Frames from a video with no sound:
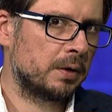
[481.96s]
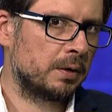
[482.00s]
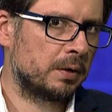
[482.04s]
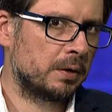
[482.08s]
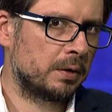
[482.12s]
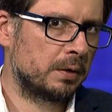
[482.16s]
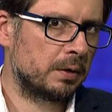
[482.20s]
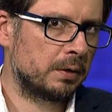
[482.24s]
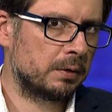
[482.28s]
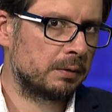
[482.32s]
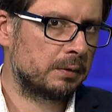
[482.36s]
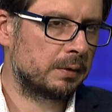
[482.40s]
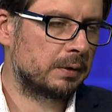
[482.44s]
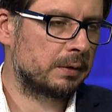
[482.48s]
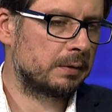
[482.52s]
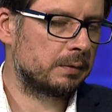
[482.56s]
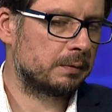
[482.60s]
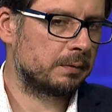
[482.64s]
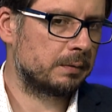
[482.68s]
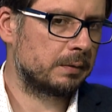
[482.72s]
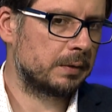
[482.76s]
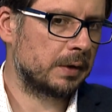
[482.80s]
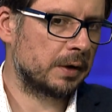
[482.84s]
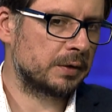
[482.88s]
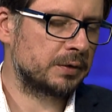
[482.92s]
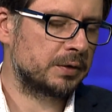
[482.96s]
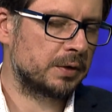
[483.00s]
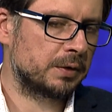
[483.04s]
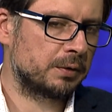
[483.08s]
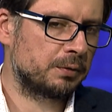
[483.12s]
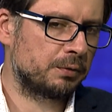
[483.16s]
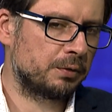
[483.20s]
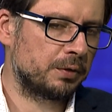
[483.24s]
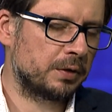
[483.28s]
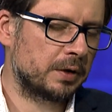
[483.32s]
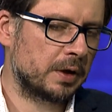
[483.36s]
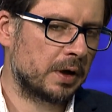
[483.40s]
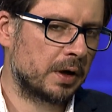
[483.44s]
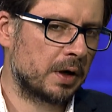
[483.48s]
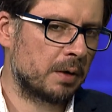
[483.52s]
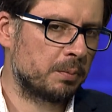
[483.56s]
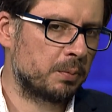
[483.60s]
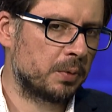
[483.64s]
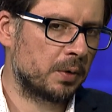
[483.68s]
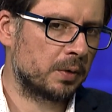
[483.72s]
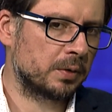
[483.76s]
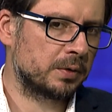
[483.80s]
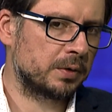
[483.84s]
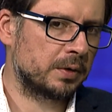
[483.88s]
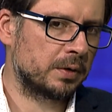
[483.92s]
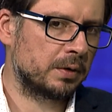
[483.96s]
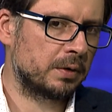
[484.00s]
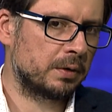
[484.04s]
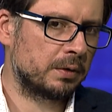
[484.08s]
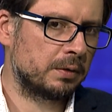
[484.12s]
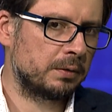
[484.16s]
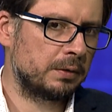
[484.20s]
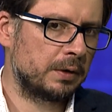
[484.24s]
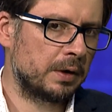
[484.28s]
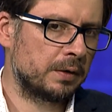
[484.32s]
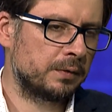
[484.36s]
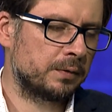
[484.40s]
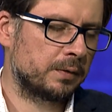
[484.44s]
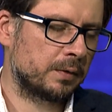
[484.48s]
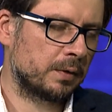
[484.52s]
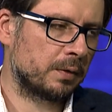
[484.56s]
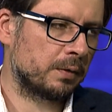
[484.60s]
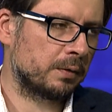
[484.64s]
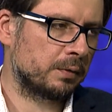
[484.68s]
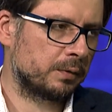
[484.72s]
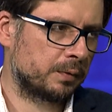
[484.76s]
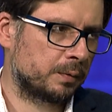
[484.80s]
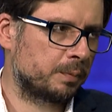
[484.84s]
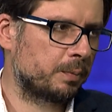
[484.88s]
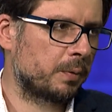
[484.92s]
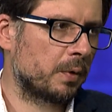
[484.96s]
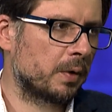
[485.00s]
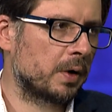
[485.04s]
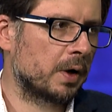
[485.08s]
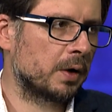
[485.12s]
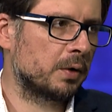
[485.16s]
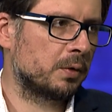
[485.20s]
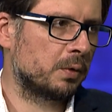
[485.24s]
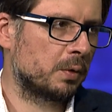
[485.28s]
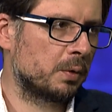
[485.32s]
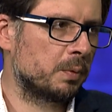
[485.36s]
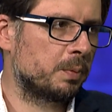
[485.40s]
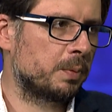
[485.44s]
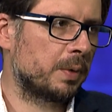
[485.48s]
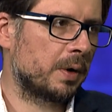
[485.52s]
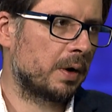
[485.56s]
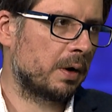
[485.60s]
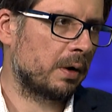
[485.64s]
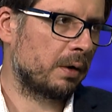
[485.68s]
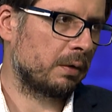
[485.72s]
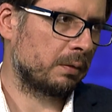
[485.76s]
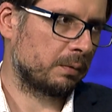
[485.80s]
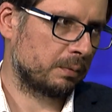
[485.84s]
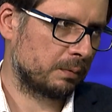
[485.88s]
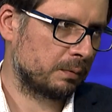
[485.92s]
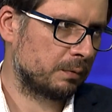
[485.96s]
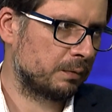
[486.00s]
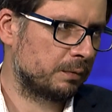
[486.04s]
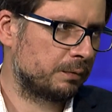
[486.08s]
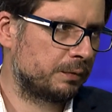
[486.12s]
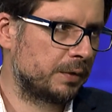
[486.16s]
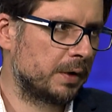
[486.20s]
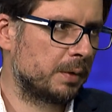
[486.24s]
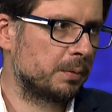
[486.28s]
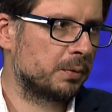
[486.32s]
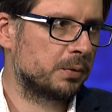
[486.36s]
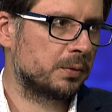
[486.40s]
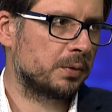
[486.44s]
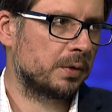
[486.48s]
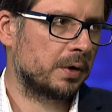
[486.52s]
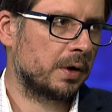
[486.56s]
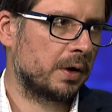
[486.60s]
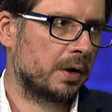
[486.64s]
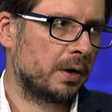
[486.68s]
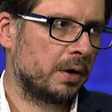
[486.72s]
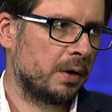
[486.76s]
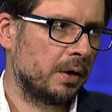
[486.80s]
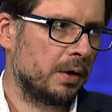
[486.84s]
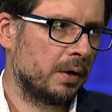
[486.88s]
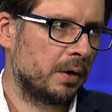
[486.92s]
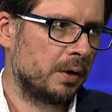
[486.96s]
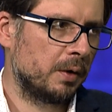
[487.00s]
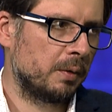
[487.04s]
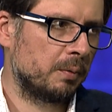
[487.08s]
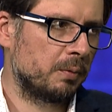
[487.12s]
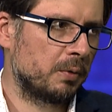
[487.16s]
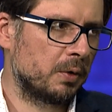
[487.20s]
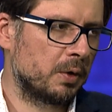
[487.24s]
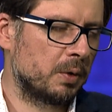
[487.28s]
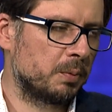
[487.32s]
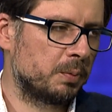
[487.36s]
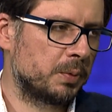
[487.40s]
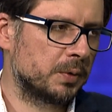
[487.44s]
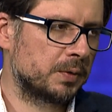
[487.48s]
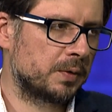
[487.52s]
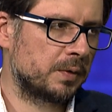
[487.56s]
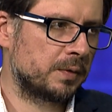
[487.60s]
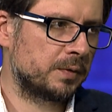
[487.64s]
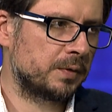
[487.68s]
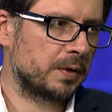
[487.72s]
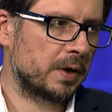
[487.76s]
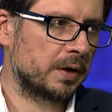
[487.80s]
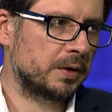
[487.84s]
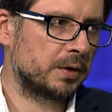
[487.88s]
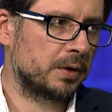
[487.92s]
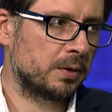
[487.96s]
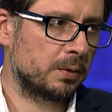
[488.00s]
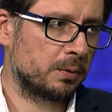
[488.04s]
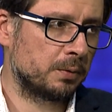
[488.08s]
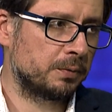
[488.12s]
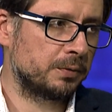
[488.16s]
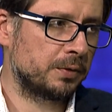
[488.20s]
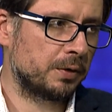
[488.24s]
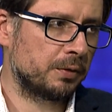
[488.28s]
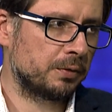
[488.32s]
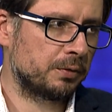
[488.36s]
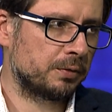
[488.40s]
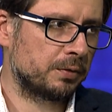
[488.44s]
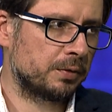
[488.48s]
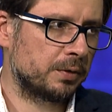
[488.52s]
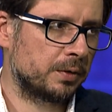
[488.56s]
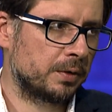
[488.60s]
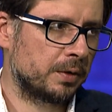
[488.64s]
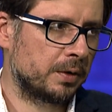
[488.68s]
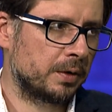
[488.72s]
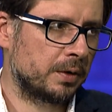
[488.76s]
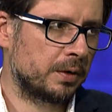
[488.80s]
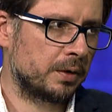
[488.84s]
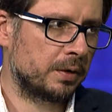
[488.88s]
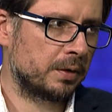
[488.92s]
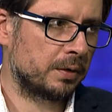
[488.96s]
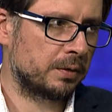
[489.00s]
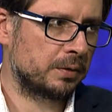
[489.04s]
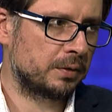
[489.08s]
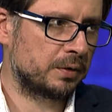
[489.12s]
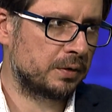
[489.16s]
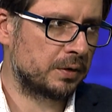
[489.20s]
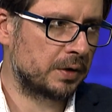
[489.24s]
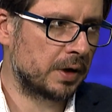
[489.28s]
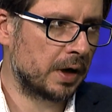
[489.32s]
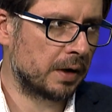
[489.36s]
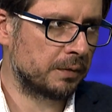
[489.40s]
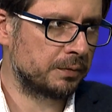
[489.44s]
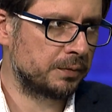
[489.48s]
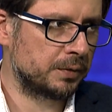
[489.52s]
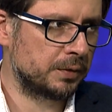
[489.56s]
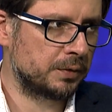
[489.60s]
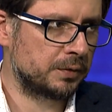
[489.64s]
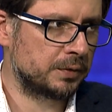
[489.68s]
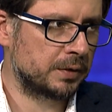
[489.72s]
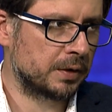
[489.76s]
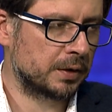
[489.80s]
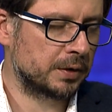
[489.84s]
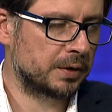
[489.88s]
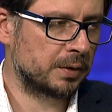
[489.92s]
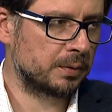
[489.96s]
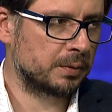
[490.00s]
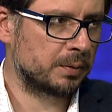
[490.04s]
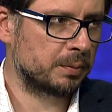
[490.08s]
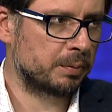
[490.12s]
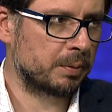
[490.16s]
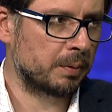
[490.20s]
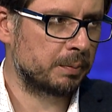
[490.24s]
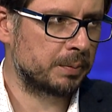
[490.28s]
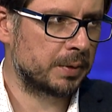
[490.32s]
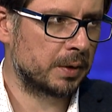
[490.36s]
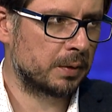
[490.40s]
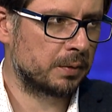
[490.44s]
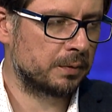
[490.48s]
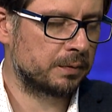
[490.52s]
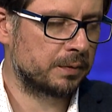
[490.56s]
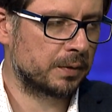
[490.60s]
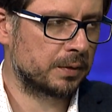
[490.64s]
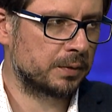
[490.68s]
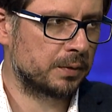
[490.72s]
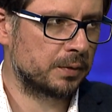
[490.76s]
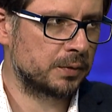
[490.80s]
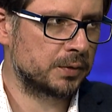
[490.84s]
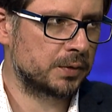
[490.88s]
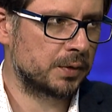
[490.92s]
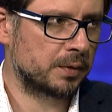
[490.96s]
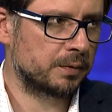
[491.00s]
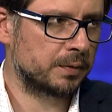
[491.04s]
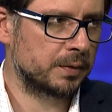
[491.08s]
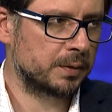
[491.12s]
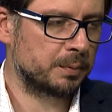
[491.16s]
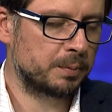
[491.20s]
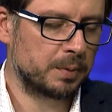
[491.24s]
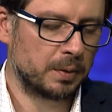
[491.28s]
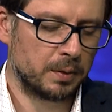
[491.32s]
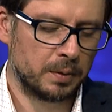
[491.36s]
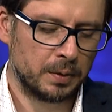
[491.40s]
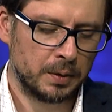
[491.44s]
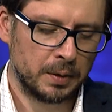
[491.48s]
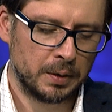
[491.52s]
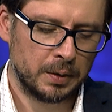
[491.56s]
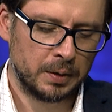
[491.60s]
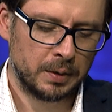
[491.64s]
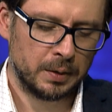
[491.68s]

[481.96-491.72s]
E, jak się czyta raporty, jest to spora grupa firm, które mogą potencjalnie również e, trafić na giełdy papierów wartościowych, bo